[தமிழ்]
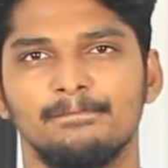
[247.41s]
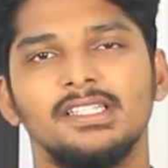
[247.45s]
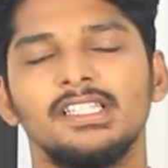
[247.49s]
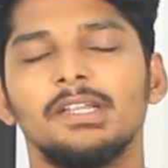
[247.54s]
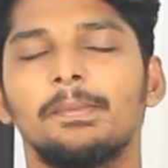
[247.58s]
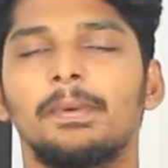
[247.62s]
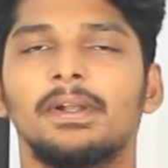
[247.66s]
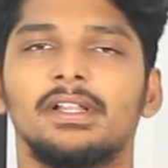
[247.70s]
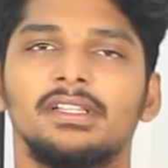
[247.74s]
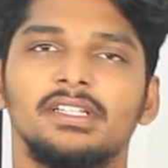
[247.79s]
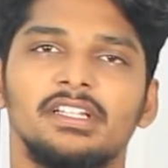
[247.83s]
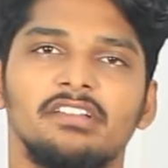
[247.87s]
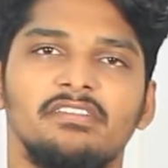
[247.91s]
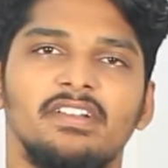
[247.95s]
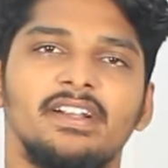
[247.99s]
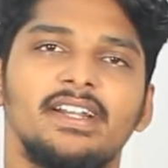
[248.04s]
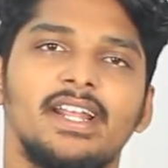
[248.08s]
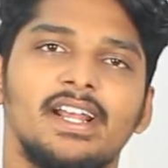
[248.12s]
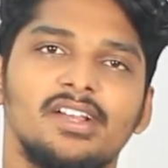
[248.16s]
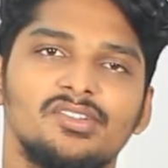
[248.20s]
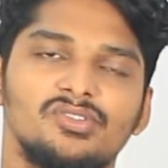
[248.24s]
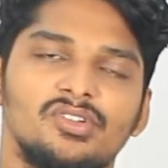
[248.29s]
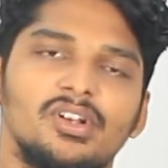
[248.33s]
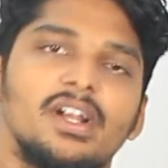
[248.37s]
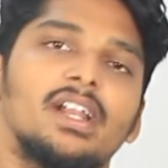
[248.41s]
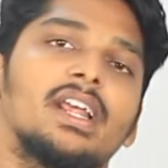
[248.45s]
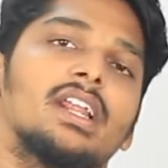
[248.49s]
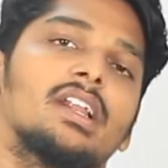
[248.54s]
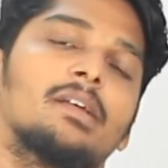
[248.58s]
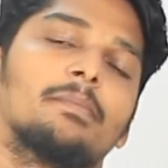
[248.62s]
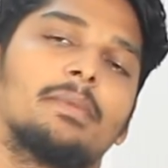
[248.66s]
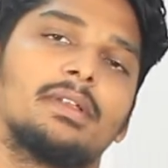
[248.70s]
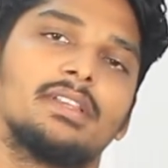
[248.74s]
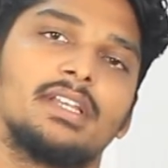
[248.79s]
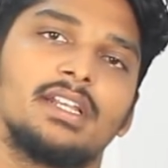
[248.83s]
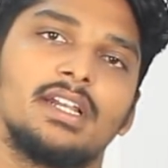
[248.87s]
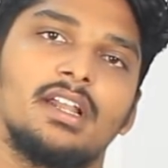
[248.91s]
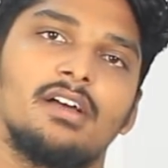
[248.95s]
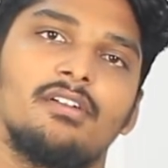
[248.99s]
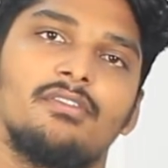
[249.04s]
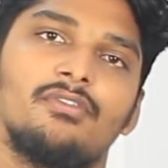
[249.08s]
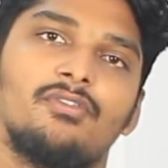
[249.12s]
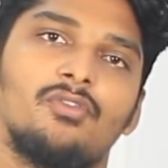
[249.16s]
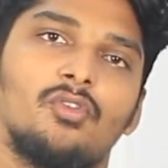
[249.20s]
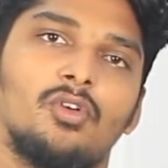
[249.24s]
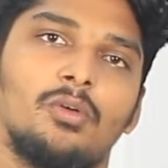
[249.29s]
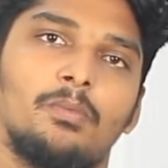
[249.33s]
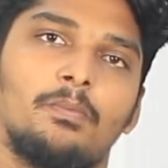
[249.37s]
இந்த படத்துக்கு வீட்டாக ரேட்டிங் பார்த்தீங்கன்னா
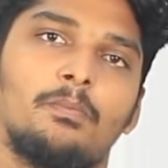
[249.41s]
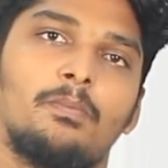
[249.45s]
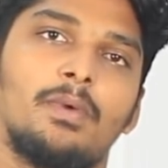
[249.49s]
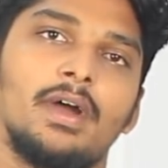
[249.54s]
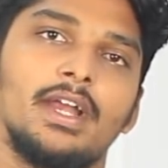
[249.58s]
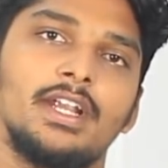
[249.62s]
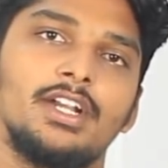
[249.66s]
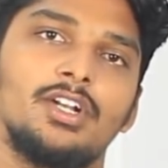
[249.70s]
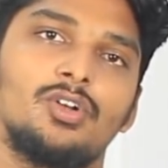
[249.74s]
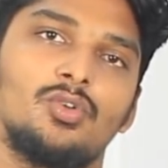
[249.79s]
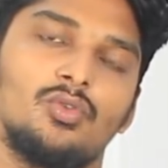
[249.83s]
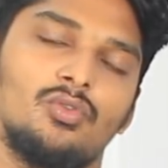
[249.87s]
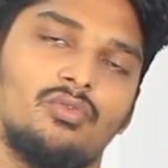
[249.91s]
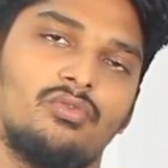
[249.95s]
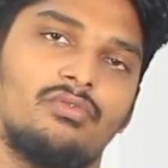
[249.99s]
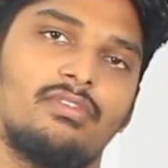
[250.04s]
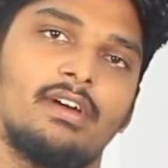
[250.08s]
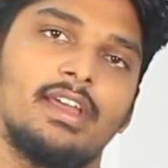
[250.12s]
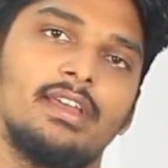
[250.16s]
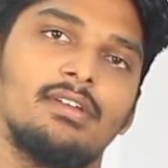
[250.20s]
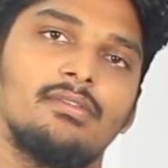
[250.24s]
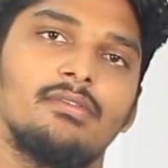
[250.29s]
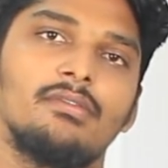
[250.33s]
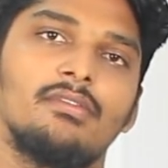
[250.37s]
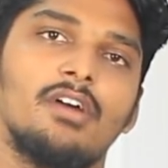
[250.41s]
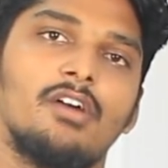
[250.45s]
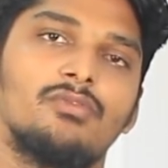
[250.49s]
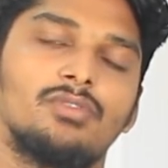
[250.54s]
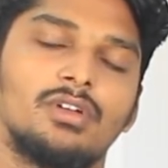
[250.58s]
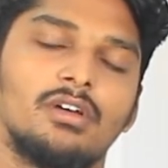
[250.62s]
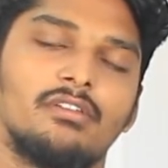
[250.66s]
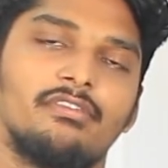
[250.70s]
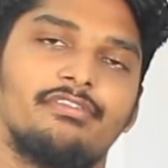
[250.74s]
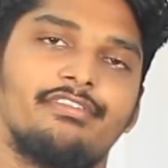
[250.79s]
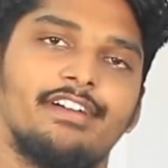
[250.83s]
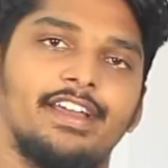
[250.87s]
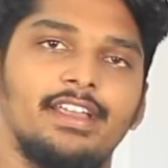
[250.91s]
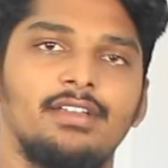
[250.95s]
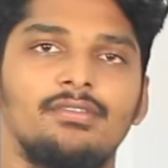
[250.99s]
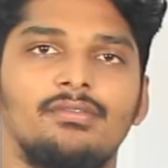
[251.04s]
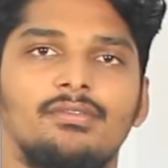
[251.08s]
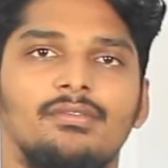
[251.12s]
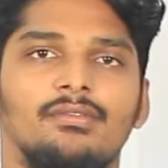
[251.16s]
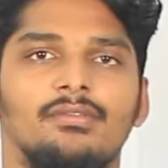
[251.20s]
ஃபோர் பாயிண்ட் டூ ஃபைவ் அவுட் ஆஃப் ஃபைவ்